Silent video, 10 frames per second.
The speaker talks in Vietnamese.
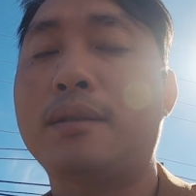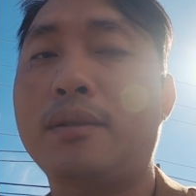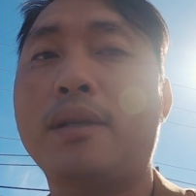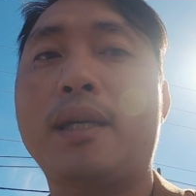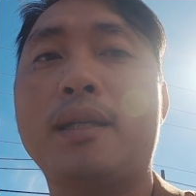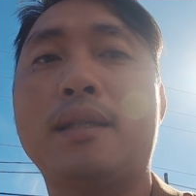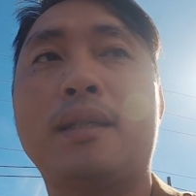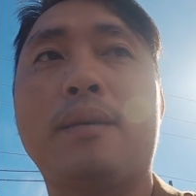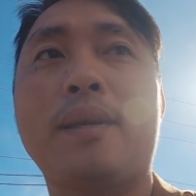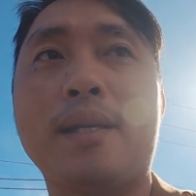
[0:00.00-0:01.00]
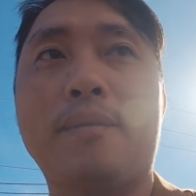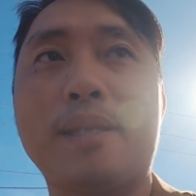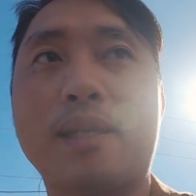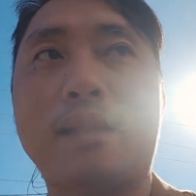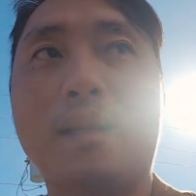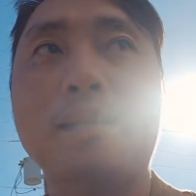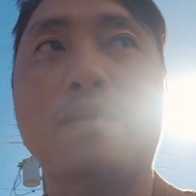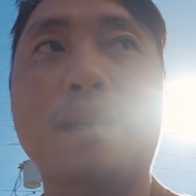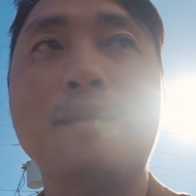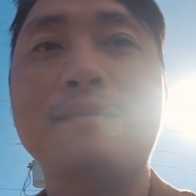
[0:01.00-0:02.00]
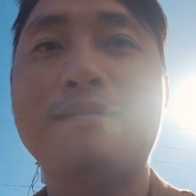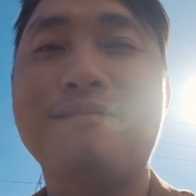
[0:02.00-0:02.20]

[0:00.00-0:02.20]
Ok, thì bây giờ mình sẽ tới chỗ đó.